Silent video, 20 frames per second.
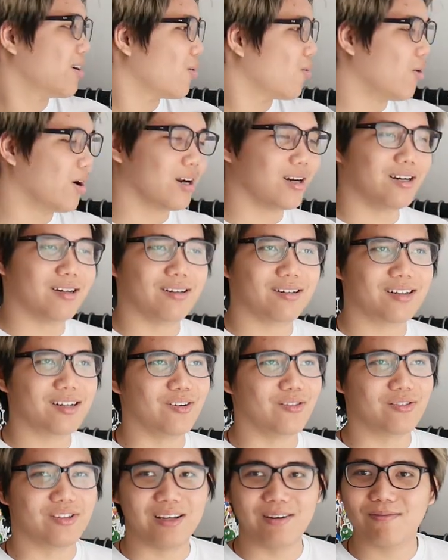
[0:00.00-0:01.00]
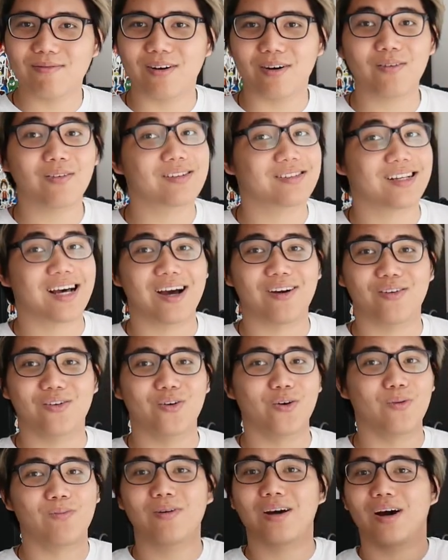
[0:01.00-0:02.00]
quần kiểu gì cũng có, quần dài, quần
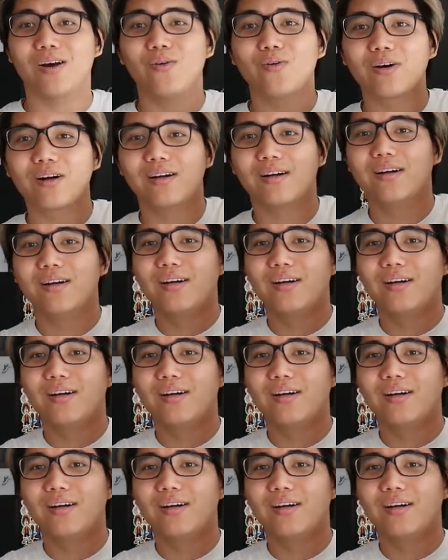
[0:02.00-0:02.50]
đồ cũng có luôn.